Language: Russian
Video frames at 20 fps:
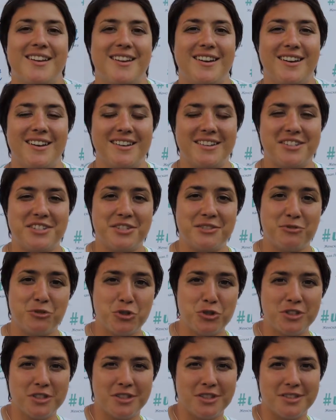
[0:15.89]
А,
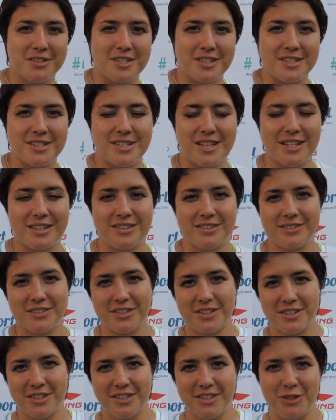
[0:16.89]
сегодня, 30
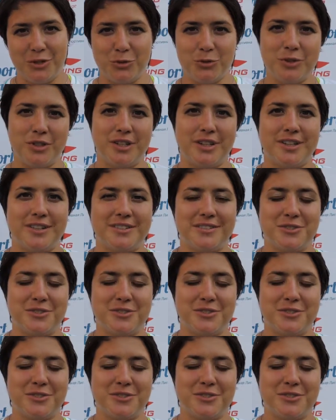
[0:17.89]
июля,